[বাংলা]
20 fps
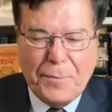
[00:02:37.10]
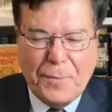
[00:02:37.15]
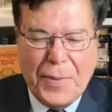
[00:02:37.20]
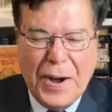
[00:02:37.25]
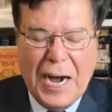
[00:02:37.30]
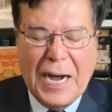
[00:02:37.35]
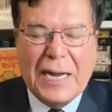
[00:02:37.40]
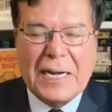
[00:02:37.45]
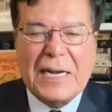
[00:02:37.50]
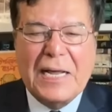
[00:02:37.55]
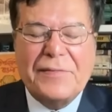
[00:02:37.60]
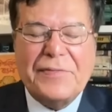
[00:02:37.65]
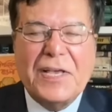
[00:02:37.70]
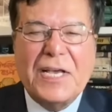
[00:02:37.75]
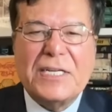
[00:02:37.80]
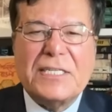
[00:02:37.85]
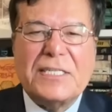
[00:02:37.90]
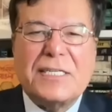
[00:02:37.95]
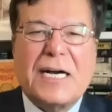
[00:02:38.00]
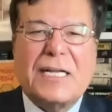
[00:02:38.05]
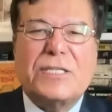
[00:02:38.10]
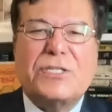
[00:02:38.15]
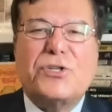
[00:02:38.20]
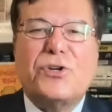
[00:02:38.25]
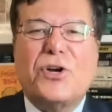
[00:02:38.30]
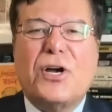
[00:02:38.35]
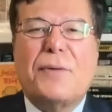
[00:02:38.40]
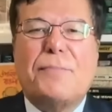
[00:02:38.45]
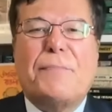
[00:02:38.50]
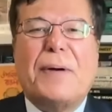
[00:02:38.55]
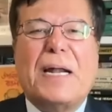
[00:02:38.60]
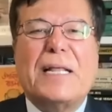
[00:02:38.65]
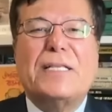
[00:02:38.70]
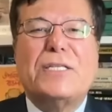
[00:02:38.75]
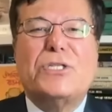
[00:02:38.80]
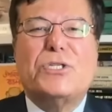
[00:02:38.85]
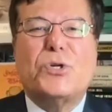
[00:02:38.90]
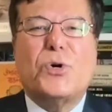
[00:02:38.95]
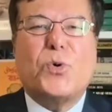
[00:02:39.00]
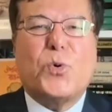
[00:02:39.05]
বাংলাদেশ কার সঙ্গে
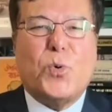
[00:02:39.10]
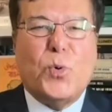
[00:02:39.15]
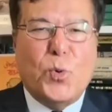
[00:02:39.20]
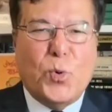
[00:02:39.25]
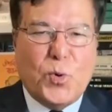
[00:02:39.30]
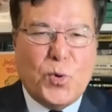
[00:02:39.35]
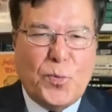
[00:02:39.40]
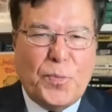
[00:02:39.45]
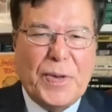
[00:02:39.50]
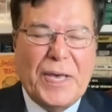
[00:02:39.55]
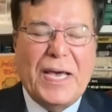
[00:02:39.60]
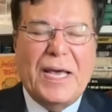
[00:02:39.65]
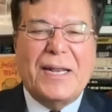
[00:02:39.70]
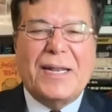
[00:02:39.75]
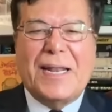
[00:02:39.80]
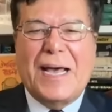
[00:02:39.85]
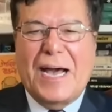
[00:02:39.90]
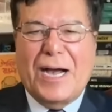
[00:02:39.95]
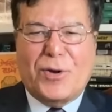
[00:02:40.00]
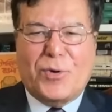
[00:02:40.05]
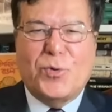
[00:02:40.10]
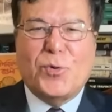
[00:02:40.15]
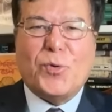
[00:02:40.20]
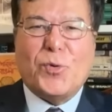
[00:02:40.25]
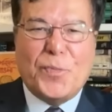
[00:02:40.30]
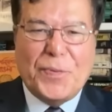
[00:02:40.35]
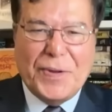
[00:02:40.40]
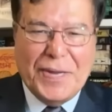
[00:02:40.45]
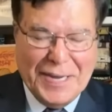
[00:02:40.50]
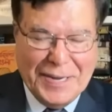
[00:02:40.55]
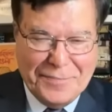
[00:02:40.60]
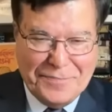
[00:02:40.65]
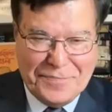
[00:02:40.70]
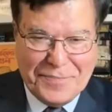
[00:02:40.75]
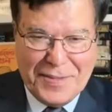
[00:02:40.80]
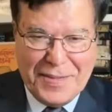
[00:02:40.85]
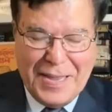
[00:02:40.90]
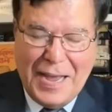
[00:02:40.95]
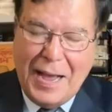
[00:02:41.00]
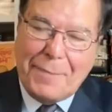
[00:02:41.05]
বাণিজ্য করবে আর না করবে
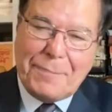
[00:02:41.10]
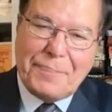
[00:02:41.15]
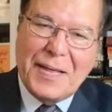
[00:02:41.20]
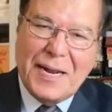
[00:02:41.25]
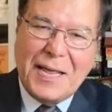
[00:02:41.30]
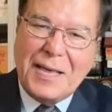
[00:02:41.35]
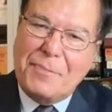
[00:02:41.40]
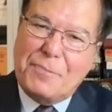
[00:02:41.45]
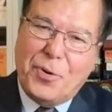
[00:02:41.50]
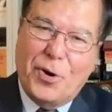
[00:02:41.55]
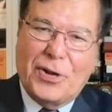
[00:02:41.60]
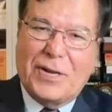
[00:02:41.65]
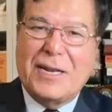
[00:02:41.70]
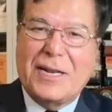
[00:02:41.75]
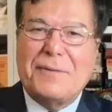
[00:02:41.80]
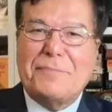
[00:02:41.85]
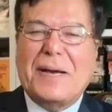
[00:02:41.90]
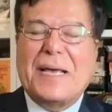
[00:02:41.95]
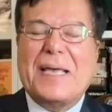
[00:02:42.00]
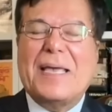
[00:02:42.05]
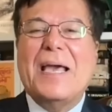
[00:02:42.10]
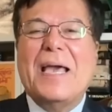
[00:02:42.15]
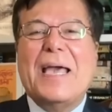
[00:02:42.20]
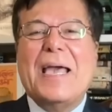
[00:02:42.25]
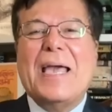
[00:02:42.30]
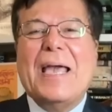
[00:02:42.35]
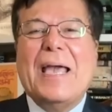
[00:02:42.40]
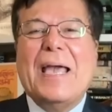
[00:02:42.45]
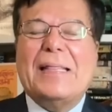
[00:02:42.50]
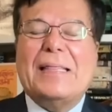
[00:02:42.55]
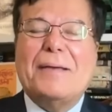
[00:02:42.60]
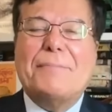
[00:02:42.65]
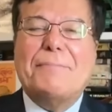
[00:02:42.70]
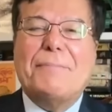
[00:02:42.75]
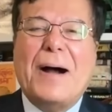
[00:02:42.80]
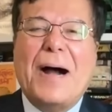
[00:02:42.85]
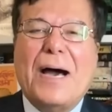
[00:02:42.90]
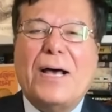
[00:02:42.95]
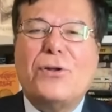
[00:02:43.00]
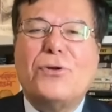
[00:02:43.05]
আপনারাই বলেন ভাই এতে
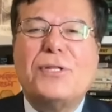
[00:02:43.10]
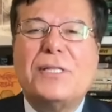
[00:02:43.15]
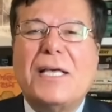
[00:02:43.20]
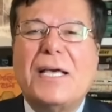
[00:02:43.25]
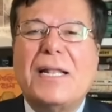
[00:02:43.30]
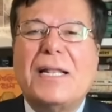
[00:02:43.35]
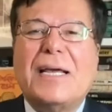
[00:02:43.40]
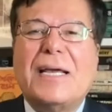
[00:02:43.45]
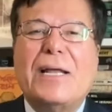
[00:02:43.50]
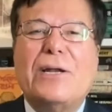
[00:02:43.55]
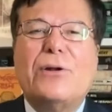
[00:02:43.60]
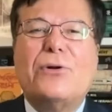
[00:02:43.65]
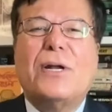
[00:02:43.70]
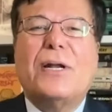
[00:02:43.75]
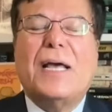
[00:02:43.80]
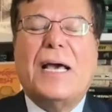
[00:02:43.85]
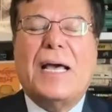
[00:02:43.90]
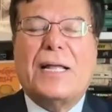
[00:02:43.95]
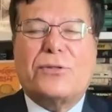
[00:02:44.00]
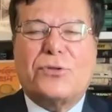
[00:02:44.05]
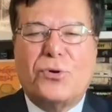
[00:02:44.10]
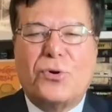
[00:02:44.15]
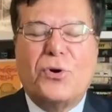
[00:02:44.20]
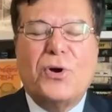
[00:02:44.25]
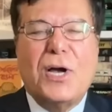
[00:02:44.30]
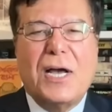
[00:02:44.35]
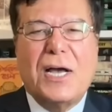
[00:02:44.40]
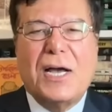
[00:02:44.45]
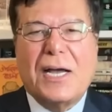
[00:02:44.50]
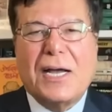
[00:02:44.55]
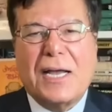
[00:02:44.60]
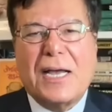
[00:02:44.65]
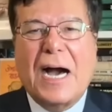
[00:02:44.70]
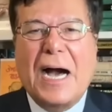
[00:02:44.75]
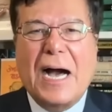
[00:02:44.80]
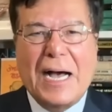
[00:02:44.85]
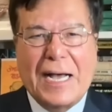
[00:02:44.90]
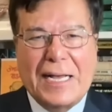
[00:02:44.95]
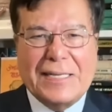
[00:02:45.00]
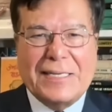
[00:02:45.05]
ভারতের কেন এত
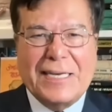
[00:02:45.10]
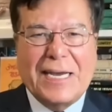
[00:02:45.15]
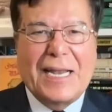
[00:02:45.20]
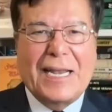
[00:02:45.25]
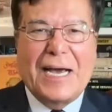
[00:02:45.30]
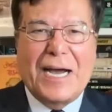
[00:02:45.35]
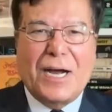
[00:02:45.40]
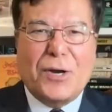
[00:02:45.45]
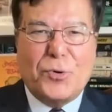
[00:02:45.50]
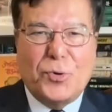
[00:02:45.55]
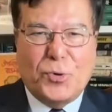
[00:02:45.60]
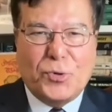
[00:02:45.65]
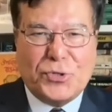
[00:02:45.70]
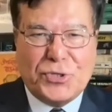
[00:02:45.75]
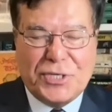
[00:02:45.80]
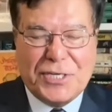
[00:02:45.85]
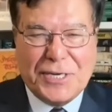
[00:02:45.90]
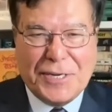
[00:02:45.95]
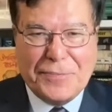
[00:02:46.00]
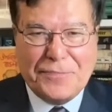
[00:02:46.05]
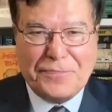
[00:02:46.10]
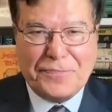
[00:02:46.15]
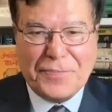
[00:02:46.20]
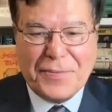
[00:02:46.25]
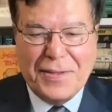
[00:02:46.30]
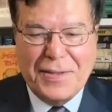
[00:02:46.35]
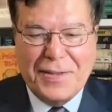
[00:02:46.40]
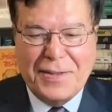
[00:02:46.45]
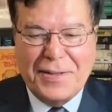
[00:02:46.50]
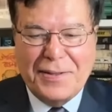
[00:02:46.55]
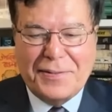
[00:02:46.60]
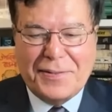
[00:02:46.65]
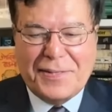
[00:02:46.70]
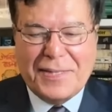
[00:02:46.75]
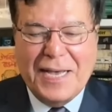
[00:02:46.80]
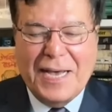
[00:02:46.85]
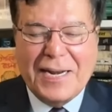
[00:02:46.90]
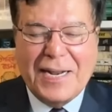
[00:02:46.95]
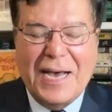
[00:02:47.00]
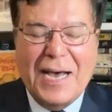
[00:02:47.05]
গা জ্বালা করছে
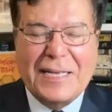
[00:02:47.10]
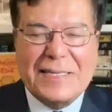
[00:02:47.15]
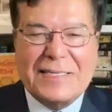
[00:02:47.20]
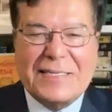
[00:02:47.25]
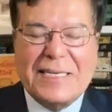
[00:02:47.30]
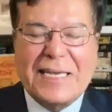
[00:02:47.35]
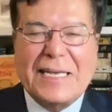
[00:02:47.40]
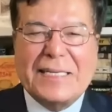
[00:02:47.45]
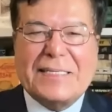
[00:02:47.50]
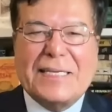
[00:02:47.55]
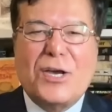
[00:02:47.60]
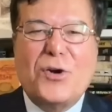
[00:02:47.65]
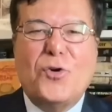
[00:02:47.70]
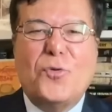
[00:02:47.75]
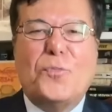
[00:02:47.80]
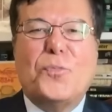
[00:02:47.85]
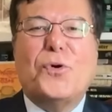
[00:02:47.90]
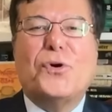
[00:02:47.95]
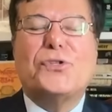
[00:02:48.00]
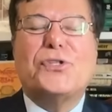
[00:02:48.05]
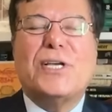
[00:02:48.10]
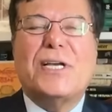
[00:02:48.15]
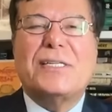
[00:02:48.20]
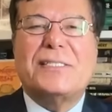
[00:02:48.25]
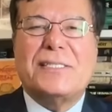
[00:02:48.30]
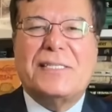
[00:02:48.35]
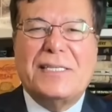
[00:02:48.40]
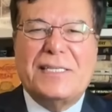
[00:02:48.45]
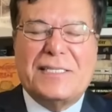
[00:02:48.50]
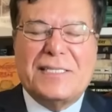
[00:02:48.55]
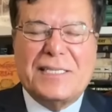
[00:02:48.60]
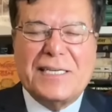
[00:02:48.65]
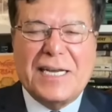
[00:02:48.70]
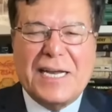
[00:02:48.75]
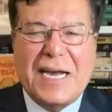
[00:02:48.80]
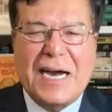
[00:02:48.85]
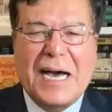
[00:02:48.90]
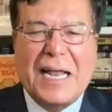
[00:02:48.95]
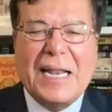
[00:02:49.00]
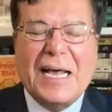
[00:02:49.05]
তারা যেচে উপদেশ দিচ্ছে
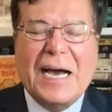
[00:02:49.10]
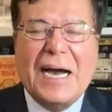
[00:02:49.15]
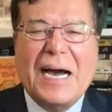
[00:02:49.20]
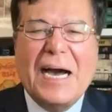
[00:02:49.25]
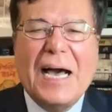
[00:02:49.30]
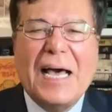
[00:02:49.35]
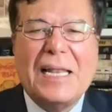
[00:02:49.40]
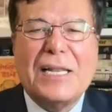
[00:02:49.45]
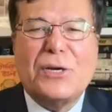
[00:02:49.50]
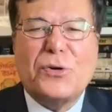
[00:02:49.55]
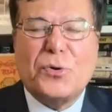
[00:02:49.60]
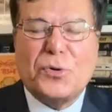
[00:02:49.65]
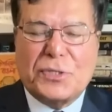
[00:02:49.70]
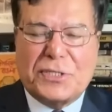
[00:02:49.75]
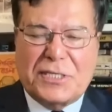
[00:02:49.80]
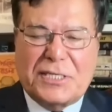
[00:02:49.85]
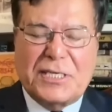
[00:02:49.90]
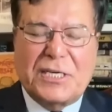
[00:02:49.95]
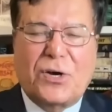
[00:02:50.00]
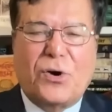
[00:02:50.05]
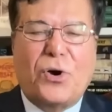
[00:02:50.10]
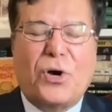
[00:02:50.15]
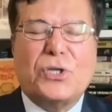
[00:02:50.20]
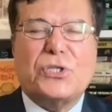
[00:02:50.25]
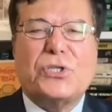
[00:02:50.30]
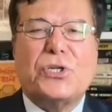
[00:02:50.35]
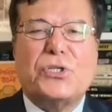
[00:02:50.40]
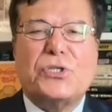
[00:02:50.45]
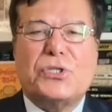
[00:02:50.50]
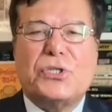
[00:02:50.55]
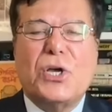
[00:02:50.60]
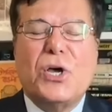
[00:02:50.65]
গালাগাল করছে অজস